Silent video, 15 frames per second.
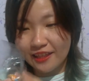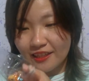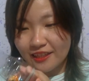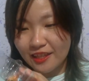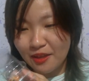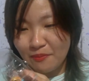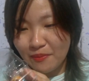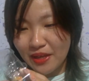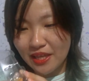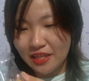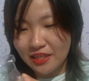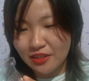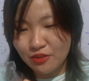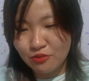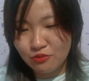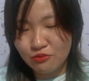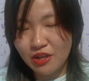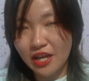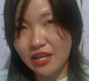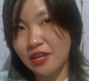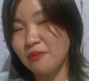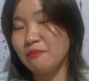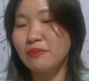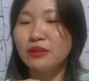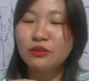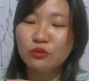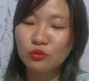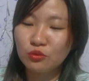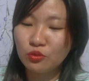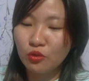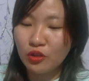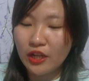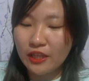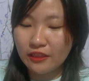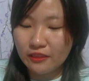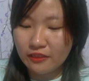sama ini juga yang bentuk donat